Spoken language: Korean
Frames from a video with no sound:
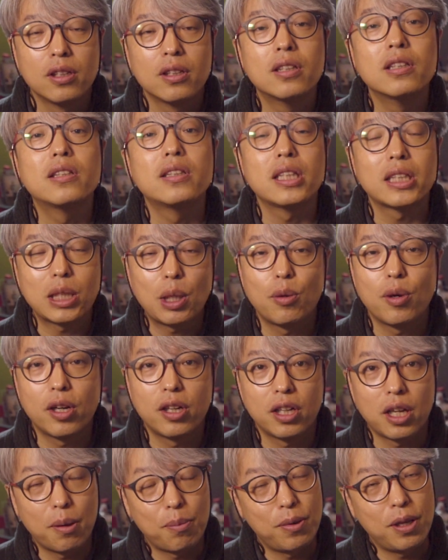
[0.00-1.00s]
그때
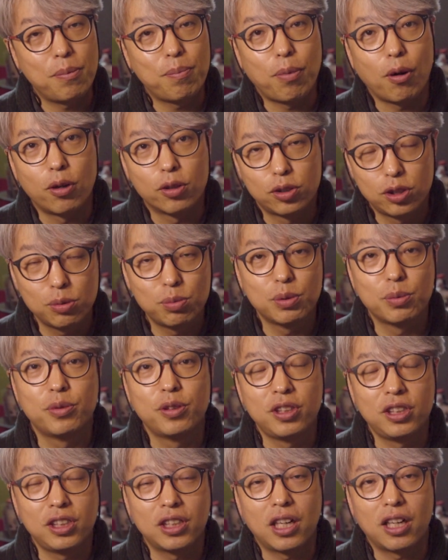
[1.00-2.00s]
사용하는 게 이 버스
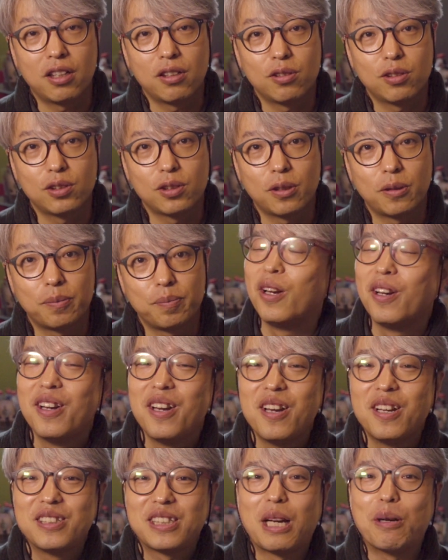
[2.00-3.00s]
부분이라는 거죠.
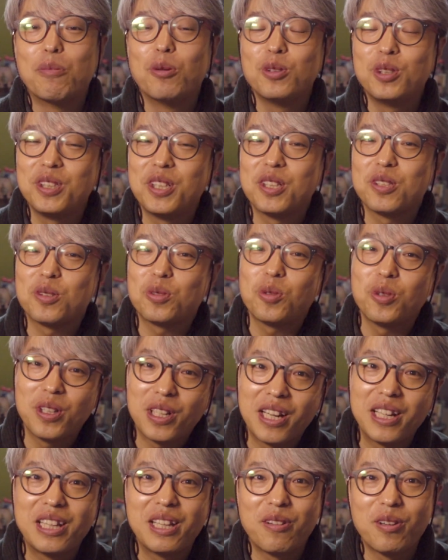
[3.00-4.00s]
잠원실에서
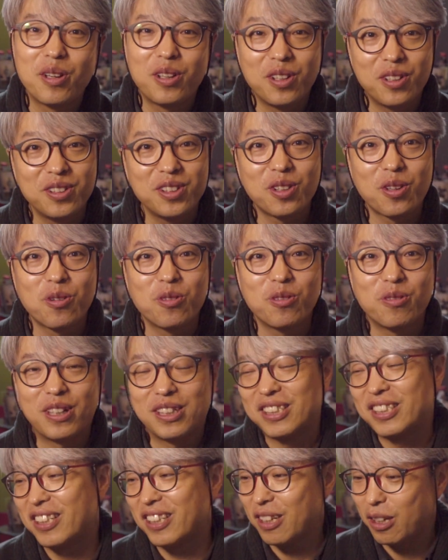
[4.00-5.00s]
소리가 안 나와요, 이런 경우
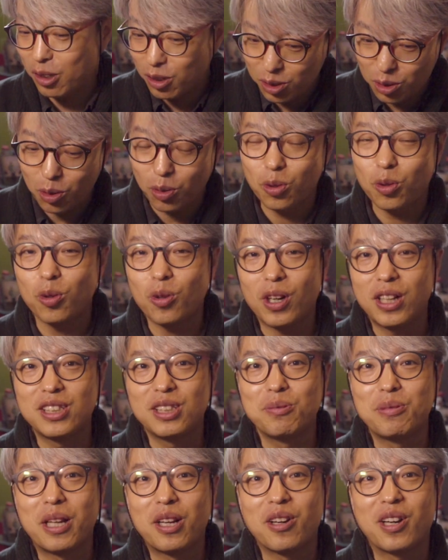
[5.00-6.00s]
많잖아요. 그 요거가
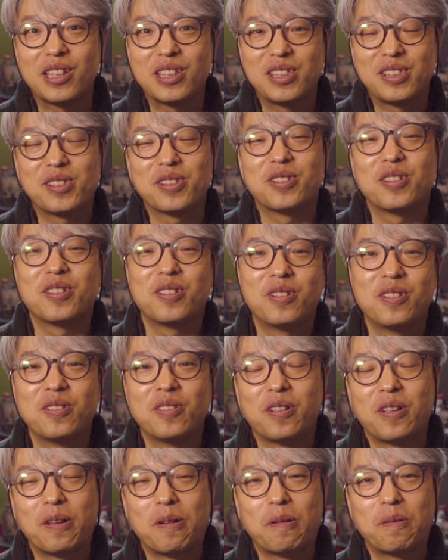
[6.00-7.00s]
지금 내려가 있어서
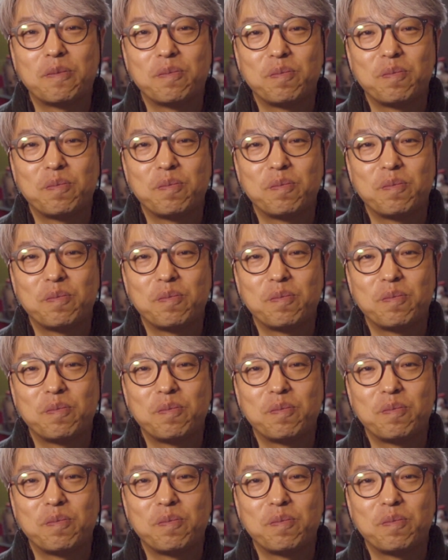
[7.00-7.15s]
그런 거예요.